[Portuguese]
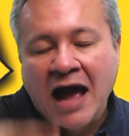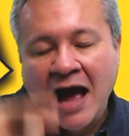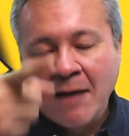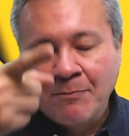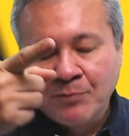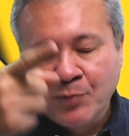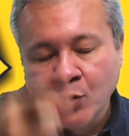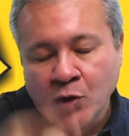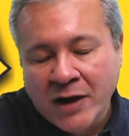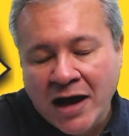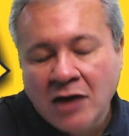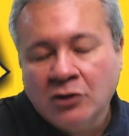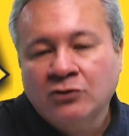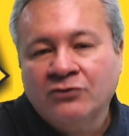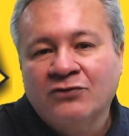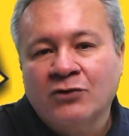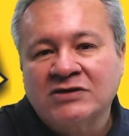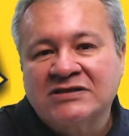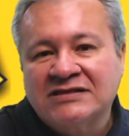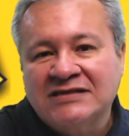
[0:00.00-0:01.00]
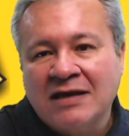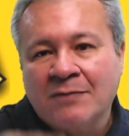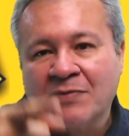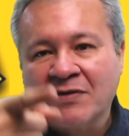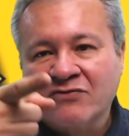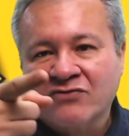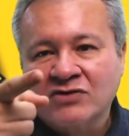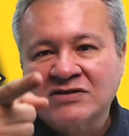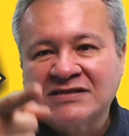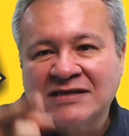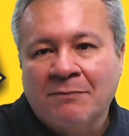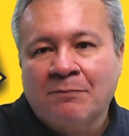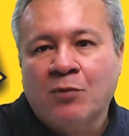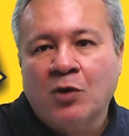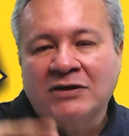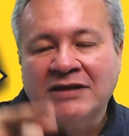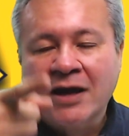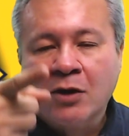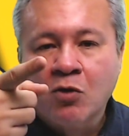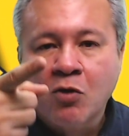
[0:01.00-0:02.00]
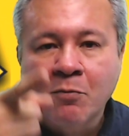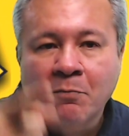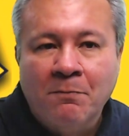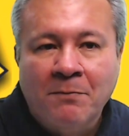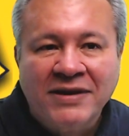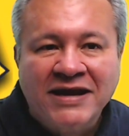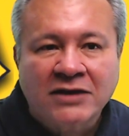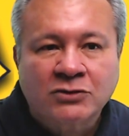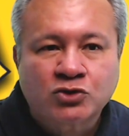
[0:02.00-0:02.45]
Apurando você para você poder cumprir